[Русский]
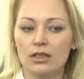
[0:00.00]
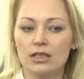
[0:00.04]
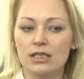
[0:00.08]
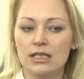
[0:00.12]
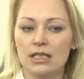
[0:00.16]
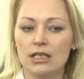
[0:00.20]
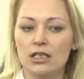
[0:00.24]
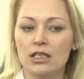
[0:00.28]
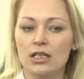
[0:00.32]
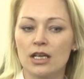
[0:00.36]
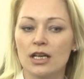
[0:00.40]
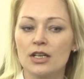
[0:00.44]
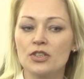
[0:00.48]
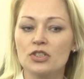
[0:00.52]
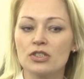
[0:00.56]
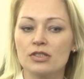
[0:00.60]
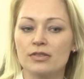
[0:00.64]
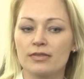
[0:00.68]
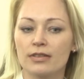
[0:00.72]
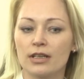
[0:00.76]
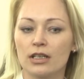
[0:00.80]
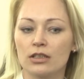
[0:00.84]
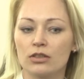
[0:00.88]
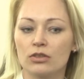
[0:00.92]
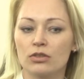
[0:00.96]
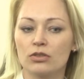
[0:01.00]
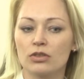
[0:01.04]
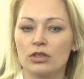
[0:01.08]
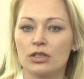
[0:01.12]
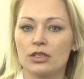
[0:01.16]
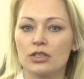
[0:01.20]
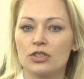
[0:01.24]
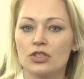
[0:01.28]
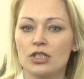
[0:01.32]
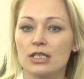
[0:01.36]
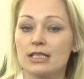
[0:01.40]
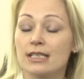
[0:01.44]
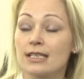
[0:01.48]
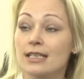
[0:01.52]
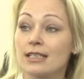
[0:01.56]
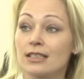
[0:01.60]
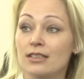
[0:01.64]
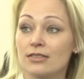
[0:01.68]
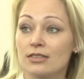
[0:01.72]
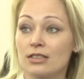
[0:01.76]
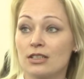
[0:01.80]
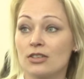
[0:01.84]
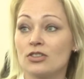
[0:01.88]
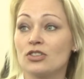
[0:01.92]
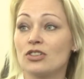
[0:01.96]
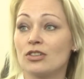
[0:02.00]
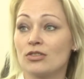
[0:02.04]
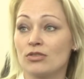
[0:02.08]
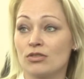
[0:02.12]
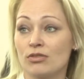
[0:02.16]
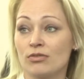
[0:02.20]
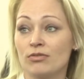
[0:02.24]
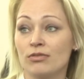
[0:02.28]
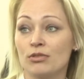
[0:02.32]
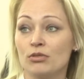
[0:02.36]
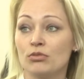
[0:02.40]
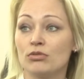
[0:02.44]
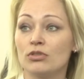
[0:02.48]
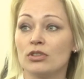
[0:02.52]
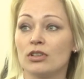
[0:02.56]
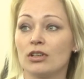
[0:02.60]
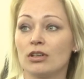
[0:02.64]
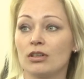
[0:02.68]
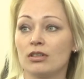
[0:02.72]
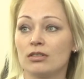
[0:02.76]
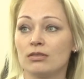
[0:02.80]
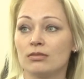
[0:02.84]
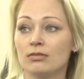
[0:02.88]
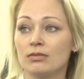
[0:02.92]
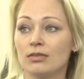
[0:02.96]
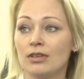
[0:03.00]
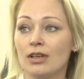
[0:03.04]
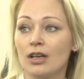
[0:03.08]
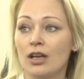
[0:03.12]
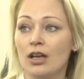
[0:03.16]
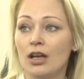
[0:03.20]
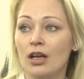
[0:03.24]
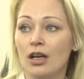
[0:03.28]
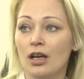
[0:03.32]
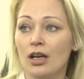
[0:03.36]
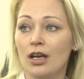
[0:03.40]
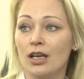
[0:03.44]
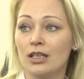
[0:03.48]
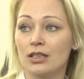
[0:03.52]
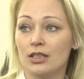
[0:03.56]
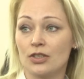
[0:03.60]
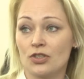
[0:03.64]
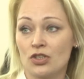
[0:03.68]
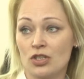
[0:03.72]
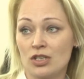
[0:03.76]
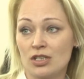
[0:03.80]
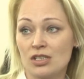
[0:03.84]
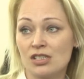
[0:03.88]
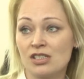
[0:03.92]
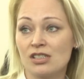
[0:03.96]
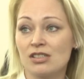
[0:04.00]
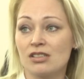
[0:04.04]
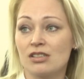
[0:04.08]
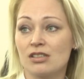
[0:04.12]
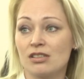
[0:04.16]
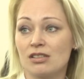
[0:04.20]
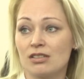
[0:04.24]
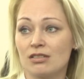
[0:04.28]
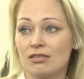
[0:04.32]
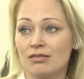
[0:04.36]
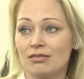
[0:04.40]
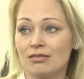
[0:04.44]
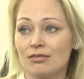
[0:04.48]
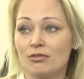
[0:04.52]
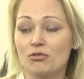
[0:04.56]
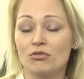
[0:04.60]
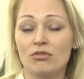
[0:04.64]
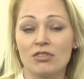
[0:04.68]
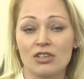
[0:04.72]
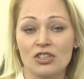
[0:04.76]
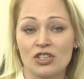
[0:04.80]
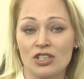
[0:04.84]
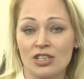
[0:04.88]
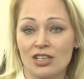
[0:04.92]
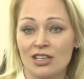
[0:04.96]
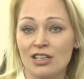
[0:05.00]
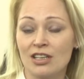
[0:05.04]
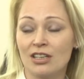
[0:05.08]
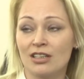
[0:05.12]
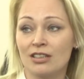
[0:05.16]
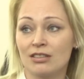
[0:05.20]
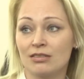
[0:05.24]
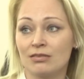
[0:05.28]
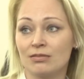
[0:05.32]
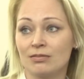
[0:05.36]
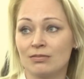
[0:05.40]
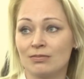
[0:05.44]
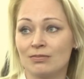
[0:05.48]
тех качеств, которые сейчас редко встречаются в людях. Это честность, уважение,